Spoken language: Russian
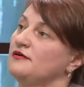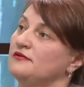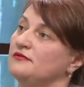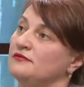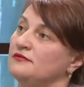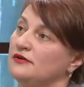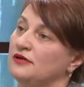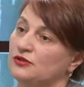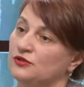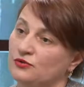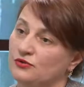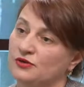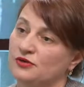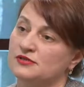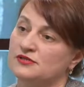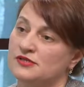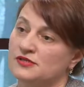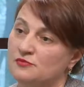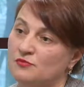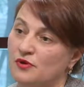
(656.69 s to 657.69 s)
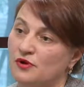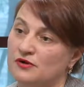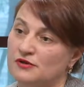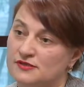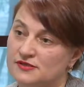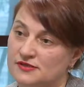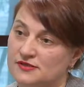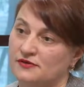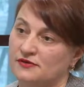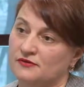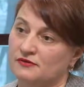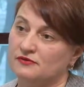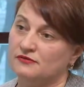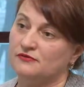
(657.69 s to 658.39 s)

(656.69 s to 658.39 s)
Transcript: э, которые занимаются